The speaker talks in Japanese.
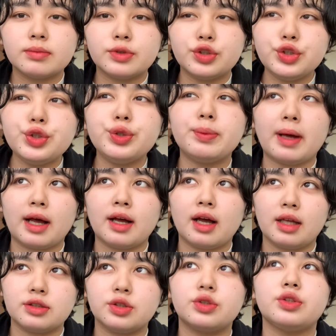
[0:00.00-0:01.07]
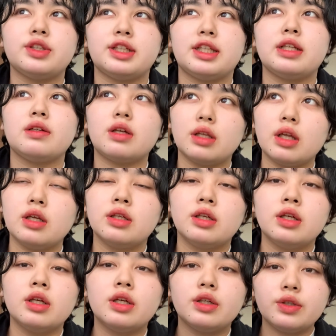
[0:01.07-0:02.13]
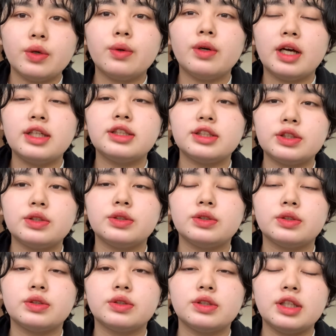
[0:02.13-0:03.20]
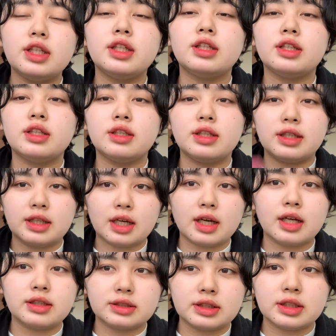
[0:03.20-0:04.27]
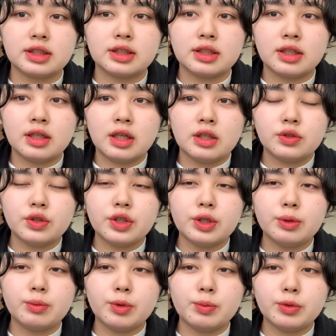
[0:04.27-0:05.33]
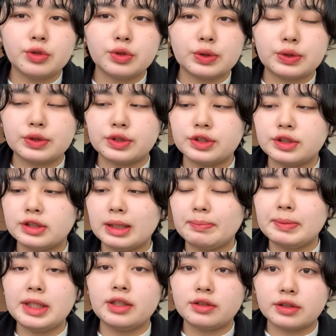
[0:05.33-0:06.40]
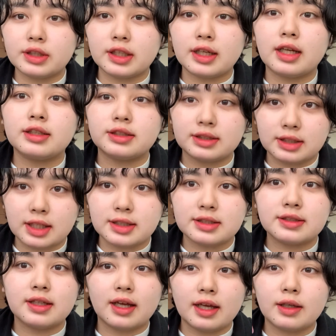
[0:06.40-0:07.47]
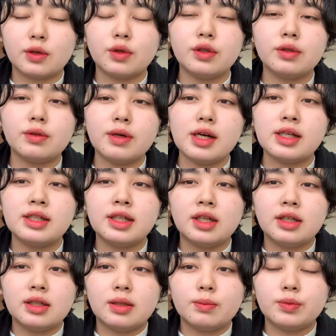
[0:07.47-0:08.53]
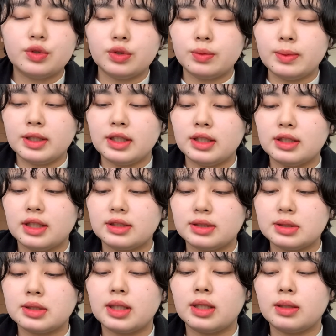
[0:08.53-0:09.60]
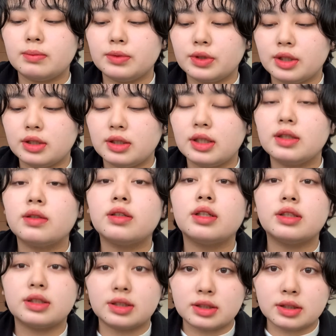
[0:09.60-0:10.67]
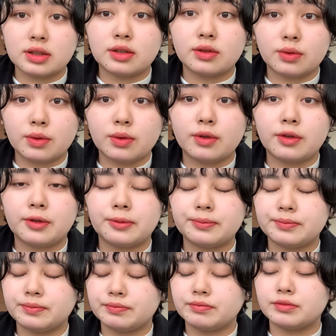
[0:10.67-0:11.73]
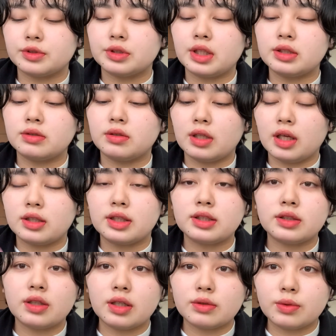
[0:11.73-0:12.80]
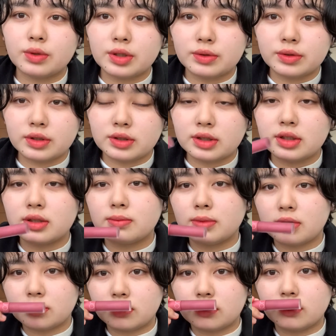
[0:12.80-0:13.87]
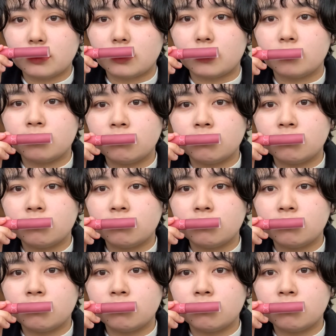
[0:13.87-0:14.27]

9番がちょっと似てるかな。4、8、9に似た感じ。それよりももっとくすんだピンクって感じです。はい。これは、ブルベ夏さん向けな色なんですけど、うん、なので私がこれを塗ってしまうと